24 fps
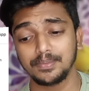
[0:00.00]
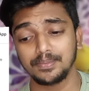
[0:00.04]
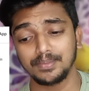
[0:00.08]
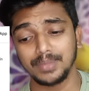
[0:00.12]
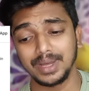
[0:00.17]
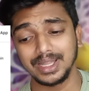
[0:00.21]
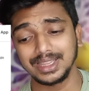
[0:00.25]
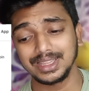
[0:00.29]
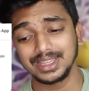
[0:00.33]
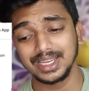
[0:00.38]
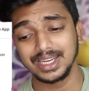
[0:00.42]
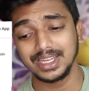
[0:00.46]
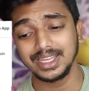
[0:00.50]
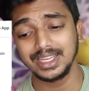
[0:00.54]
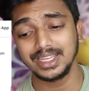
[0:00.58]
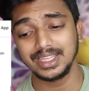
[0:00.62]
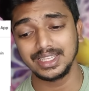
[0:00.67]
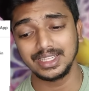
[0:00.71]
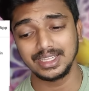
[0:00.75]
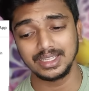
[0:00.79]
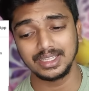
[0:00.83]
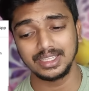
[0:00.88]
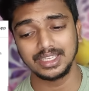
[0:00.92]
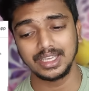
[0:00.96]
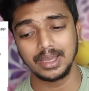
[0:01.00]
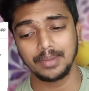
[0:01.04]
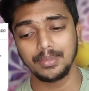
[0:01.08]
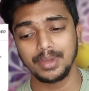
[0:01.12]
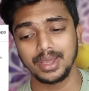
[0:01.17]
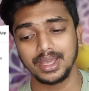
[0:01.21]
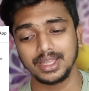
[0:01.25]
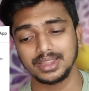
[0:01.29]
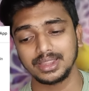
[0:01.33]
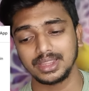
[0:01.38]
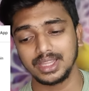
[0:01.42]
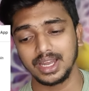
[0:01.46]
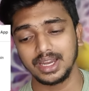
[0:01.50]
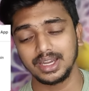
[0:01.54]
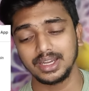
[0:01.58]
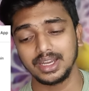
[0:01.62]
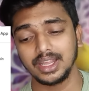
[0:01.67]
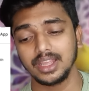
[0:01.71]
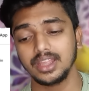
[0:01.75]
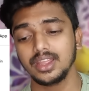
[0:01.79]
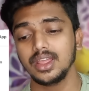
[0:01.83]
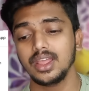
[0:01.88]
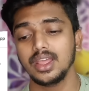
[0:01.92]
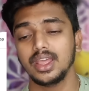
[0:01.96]
మంత్లీ ఈఎంఐ ఎంత అంటే
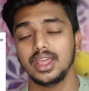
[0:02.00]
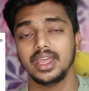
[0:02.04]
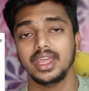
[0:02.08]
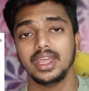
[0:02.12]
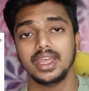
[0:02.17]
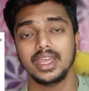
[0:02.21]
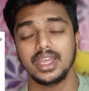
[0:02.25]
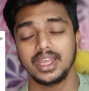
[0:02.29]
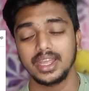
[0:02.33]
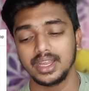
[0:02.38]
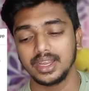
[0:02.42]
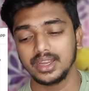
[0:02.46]
ఏ